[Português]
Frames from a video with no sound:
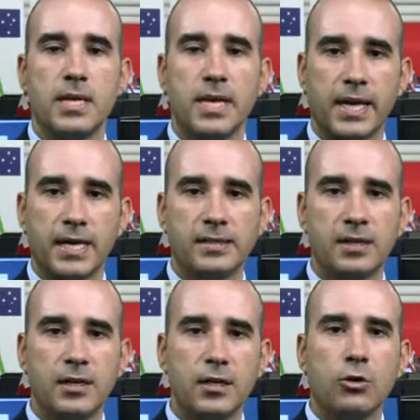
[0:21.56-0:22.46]
Na
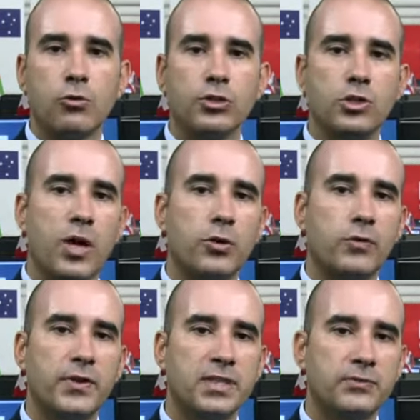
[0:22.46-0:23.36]
Grécia, continua a
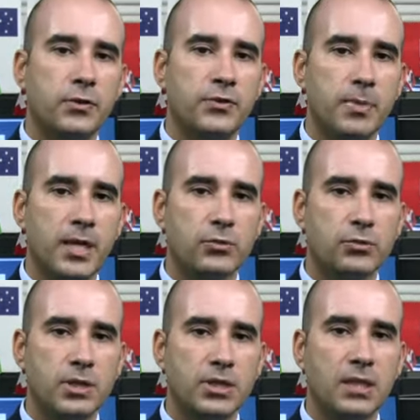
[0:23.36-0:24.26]
não haver
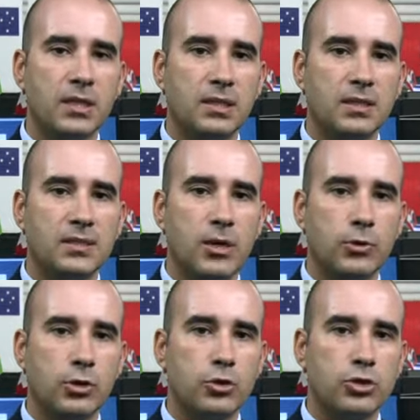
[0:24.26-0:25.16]
desenvolvimentos e, tendo em
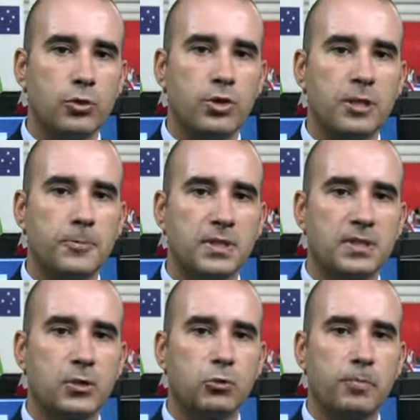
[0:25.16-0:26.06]
atenção que hoje é o dia da
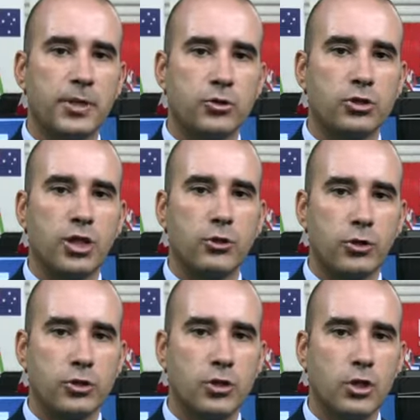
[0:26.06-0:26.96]
apresentação do plano aos
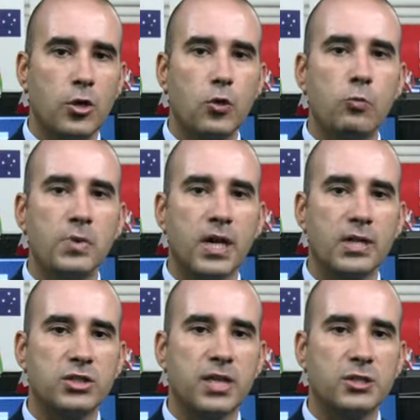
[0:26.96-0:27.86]
credores, o
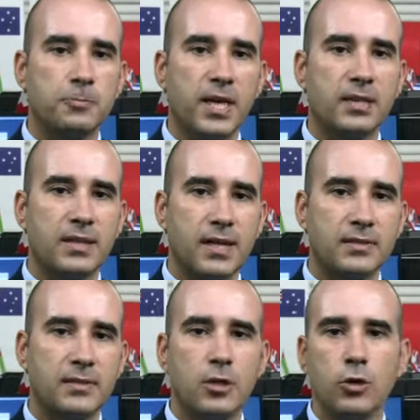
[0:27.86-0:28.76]
mercado estará
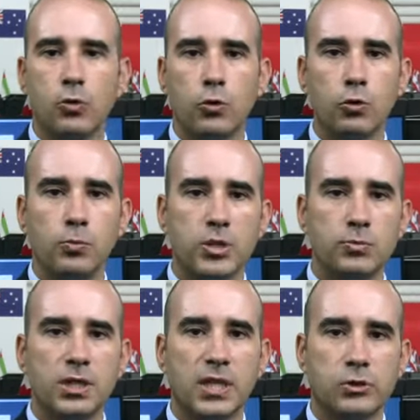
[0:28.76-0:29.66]
expectante com que o
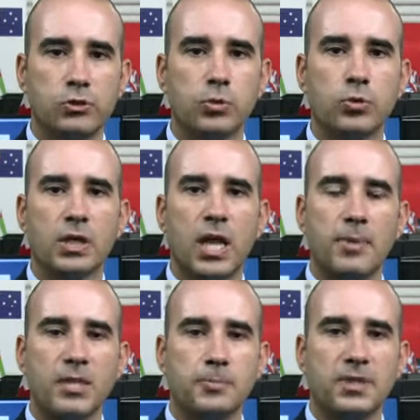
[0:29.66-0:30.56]
mesmo dirá sobre o que
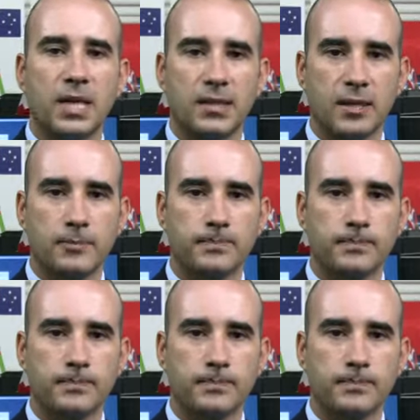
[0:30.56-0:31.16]
realmente pretendem.